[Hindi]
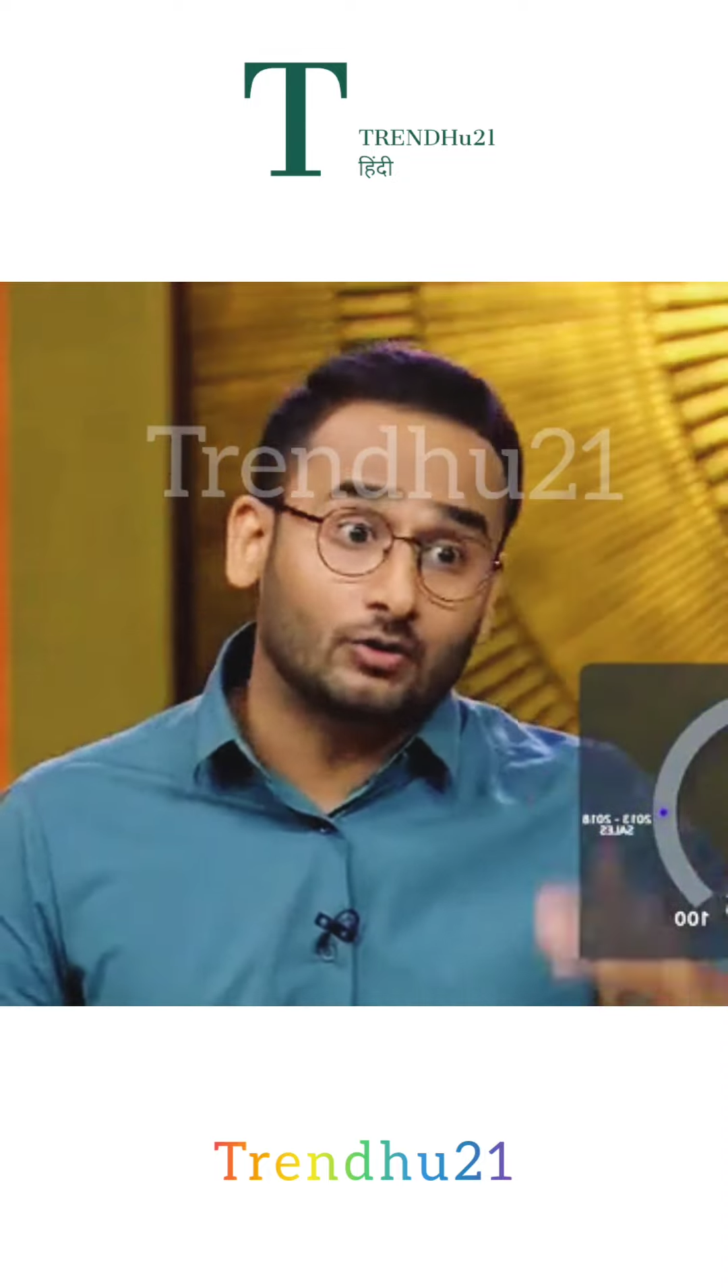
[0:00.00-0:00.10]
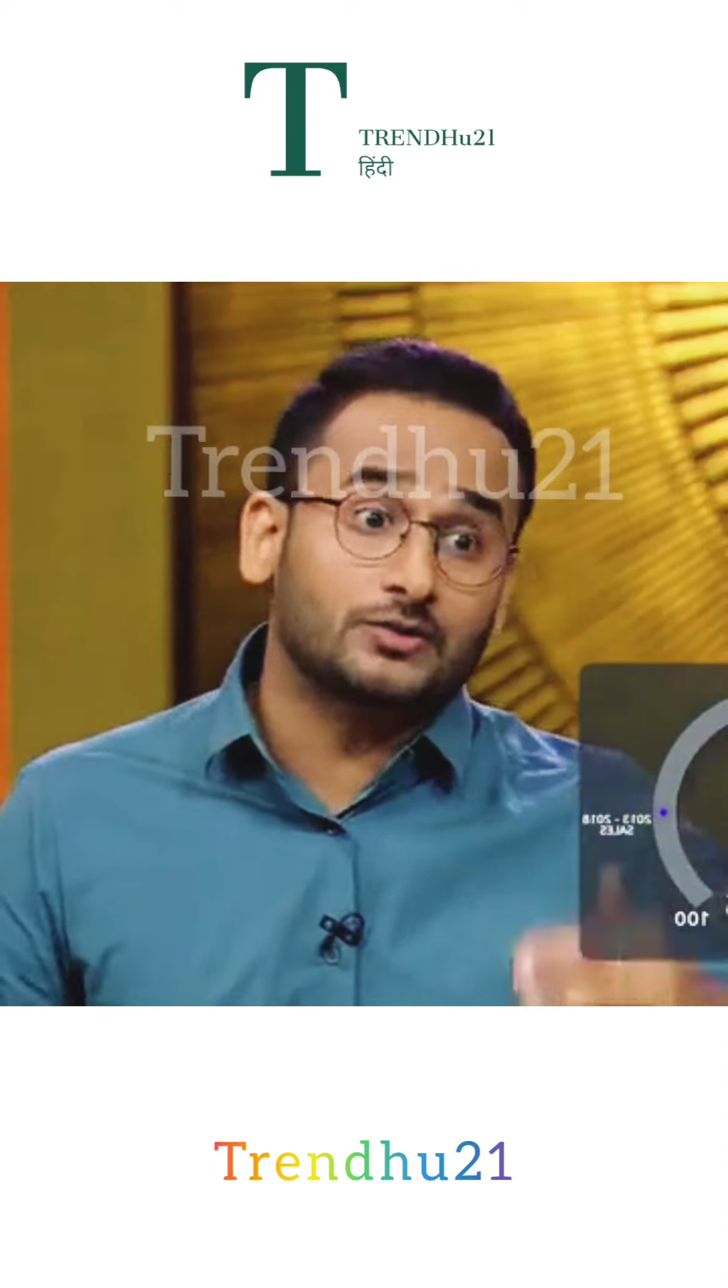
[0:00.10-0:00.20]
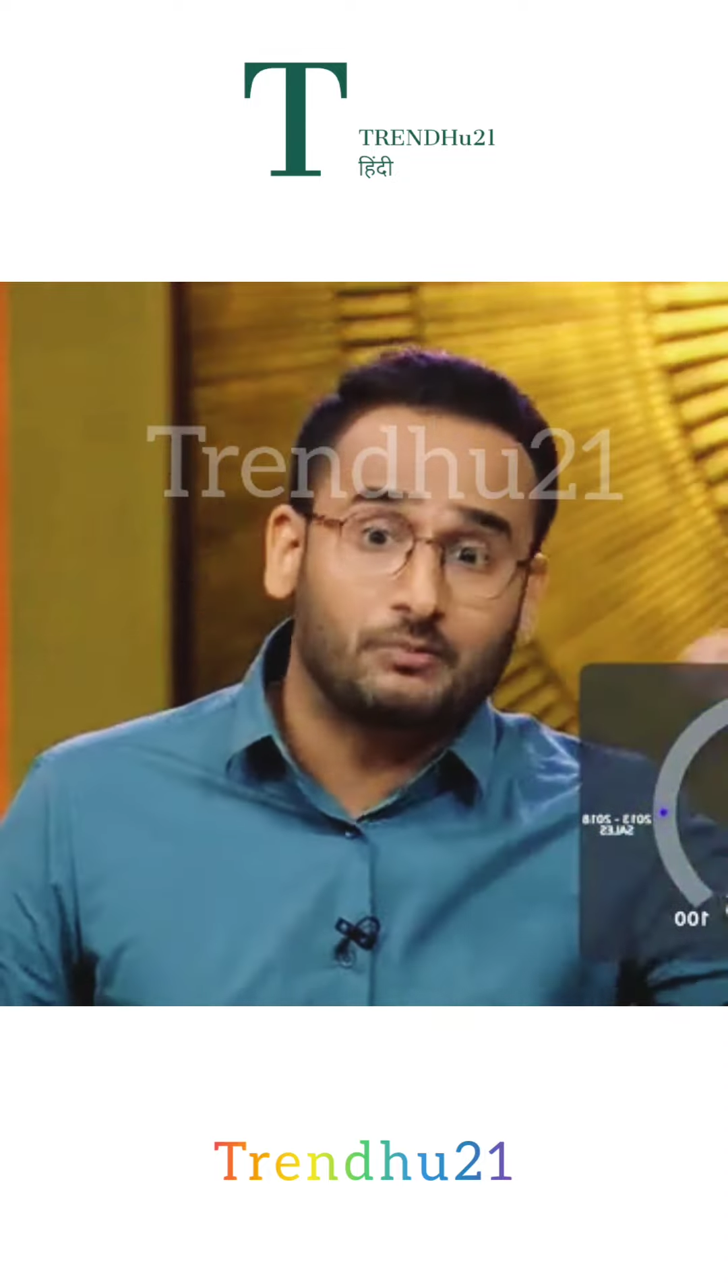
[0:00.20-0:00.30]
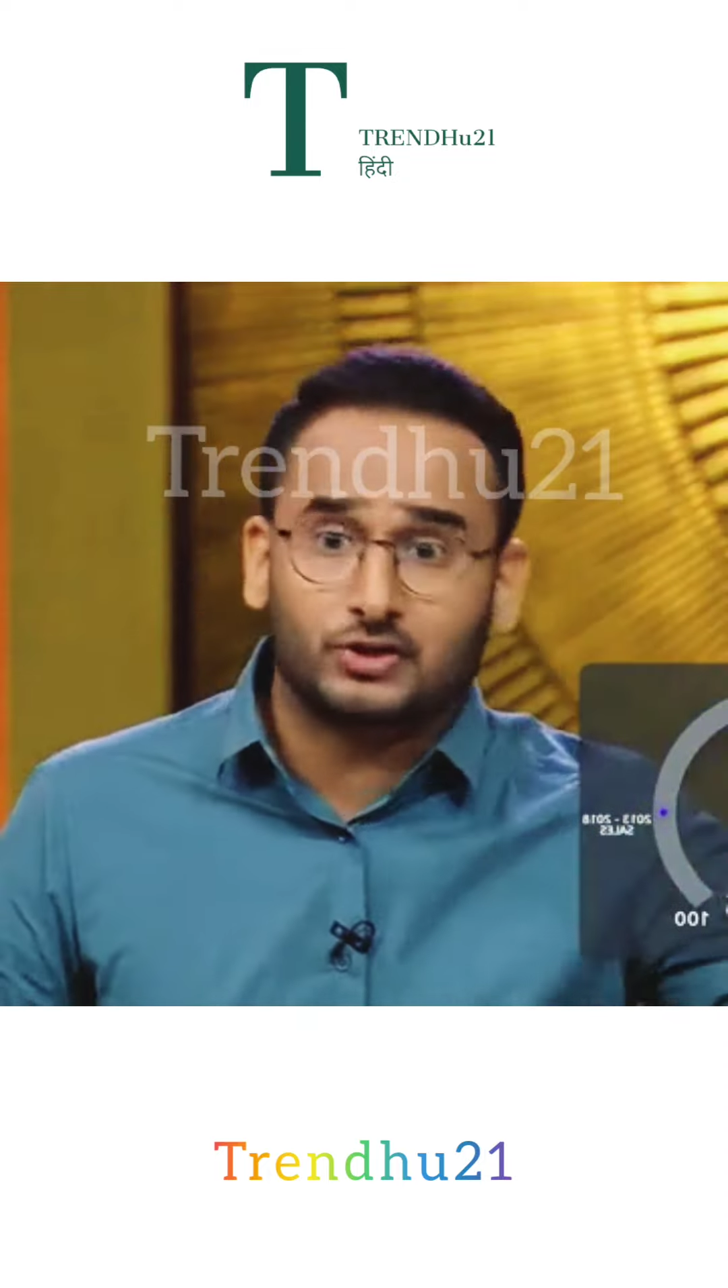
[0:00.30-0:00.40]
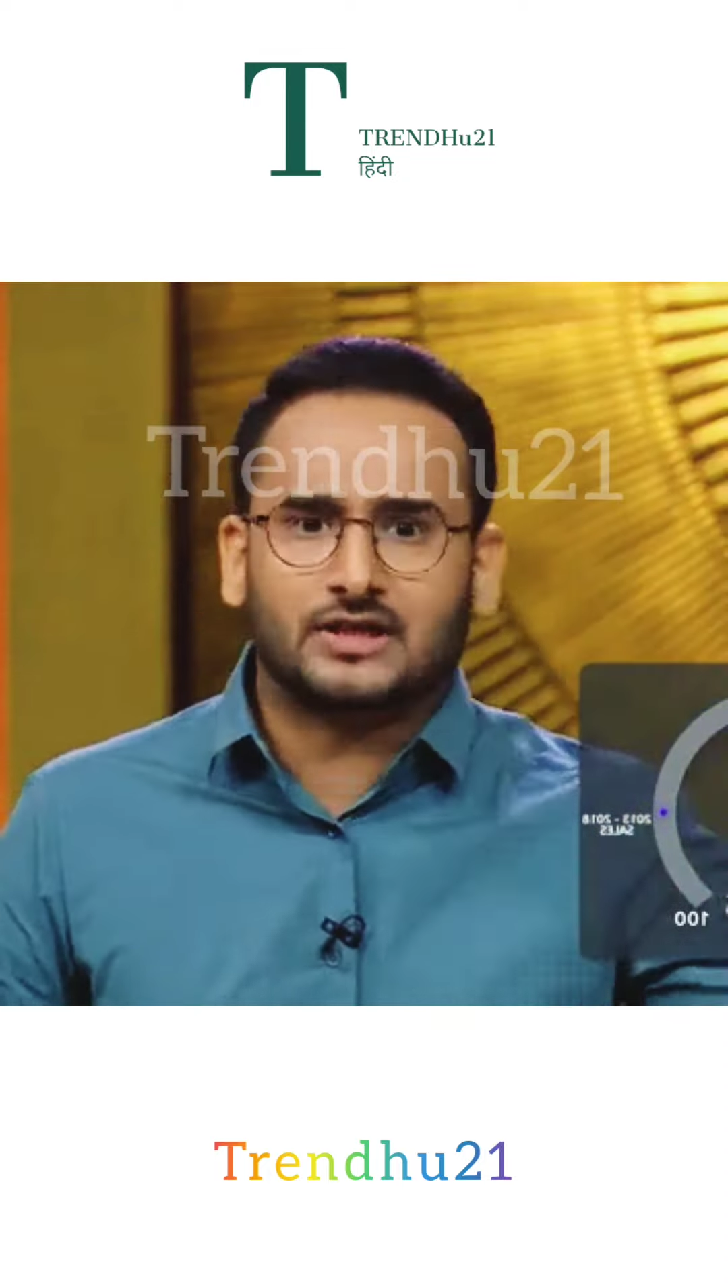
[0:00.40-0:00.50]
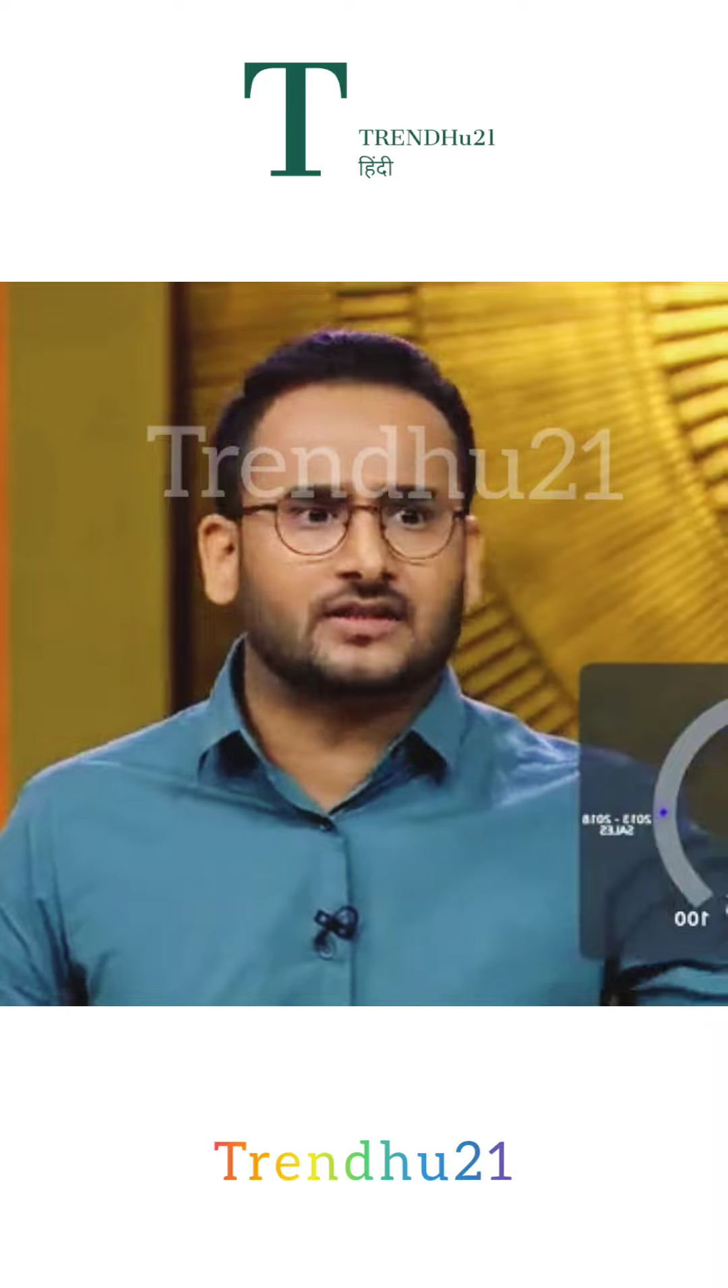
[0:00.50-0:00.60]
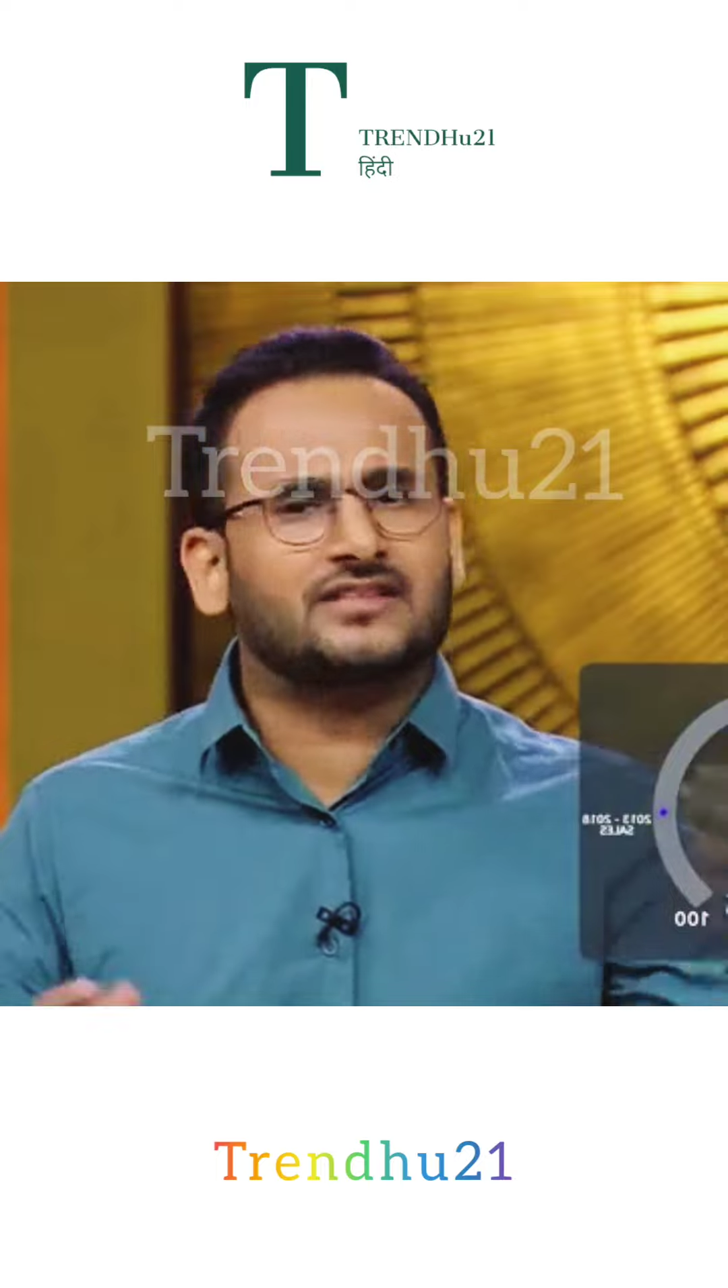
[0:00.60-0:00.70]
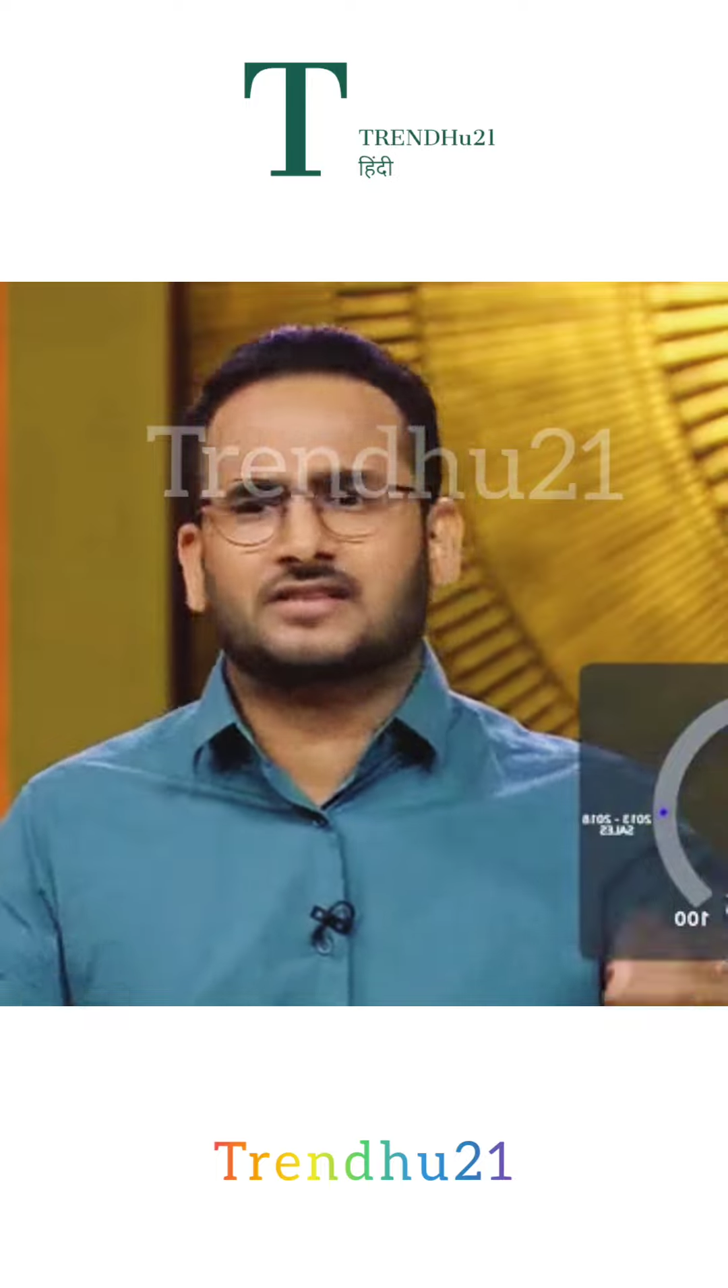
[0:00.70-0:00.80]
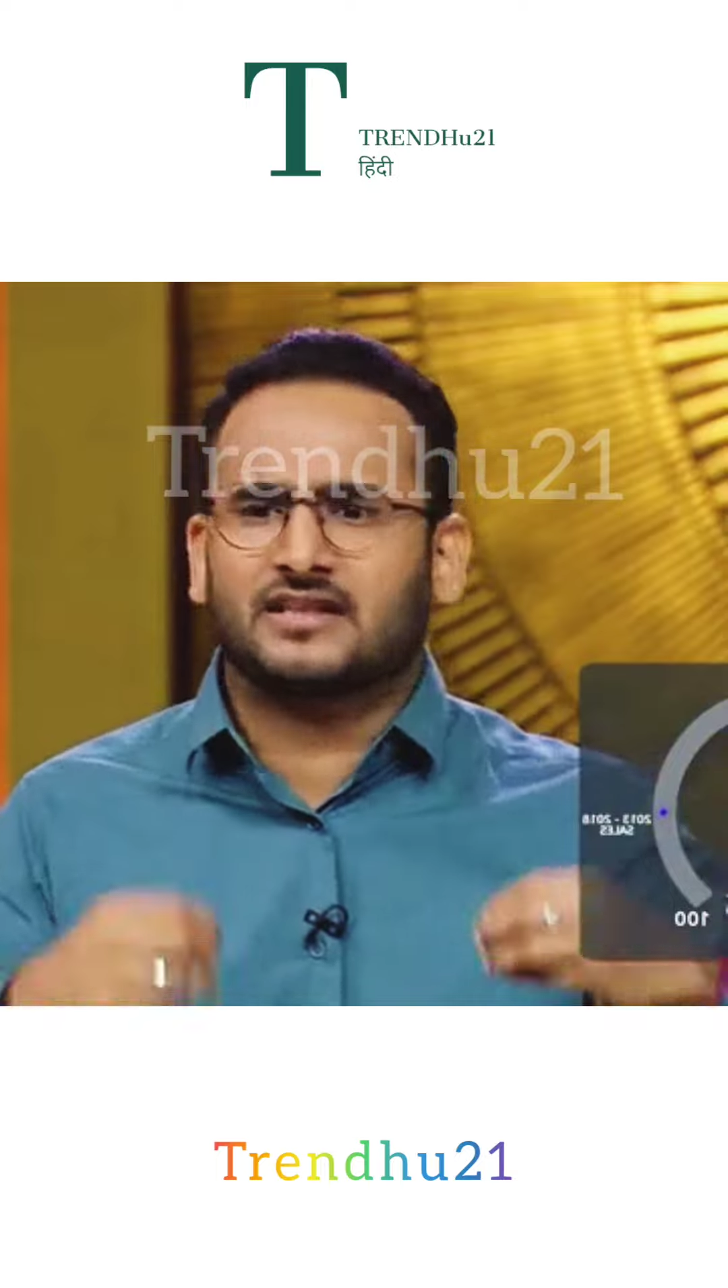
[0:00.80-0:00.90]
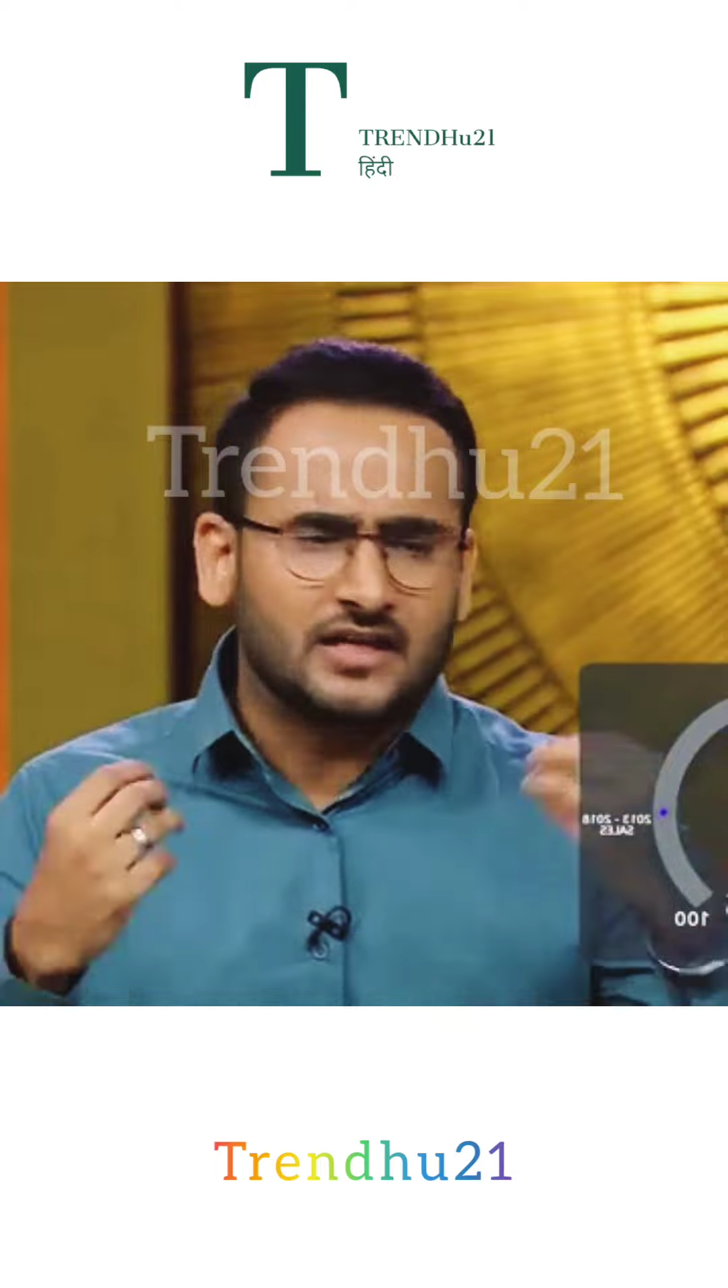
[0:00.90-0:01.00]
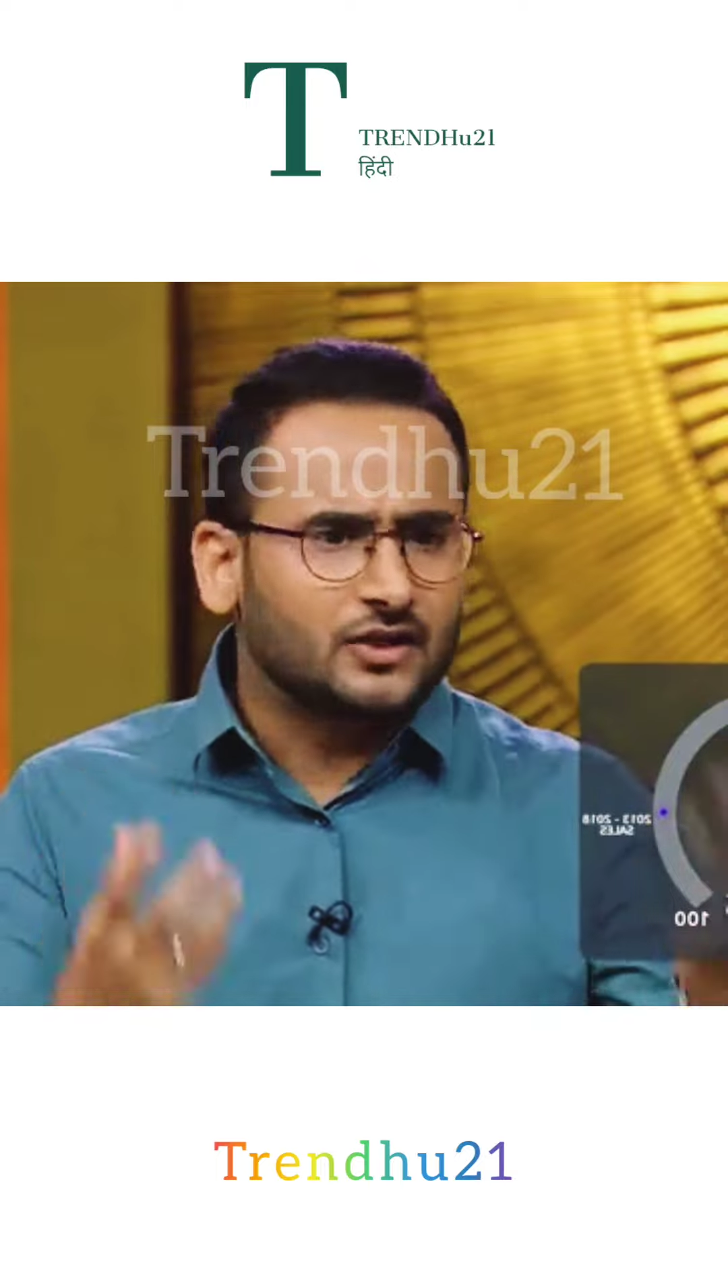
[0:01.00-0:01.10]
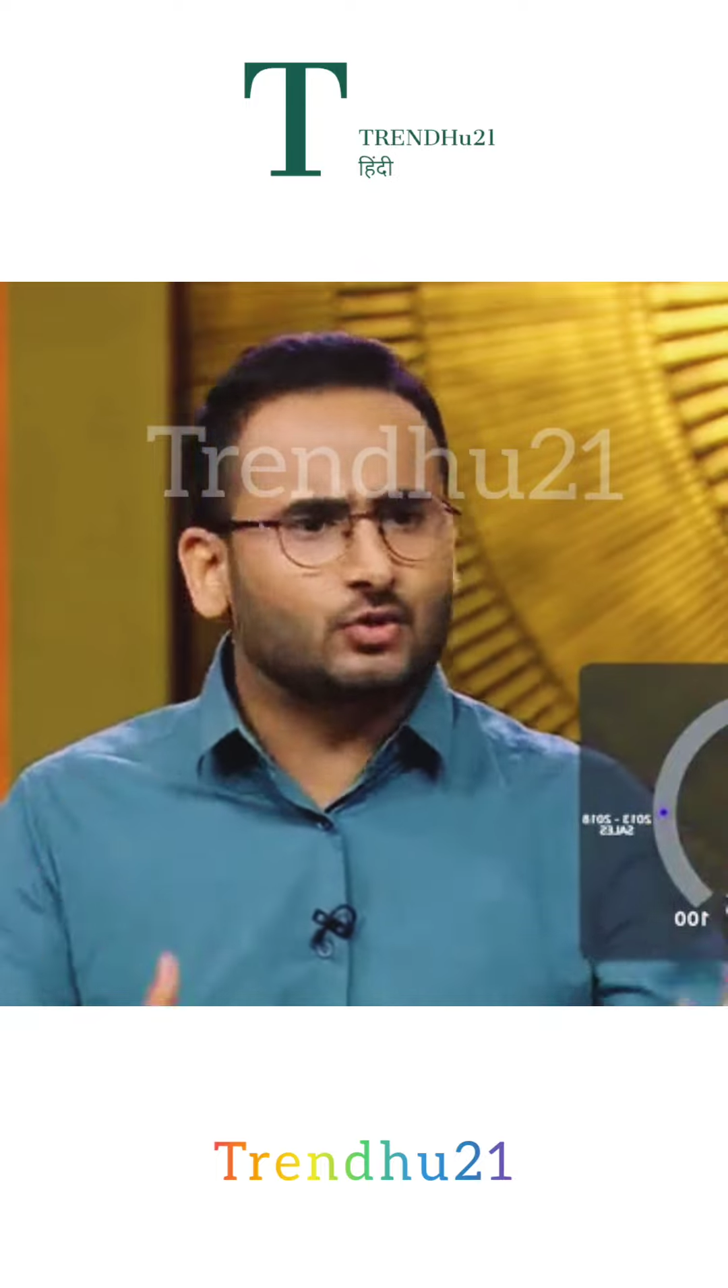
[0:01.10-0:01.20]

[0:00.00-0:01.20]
उसमें पुश करते शायद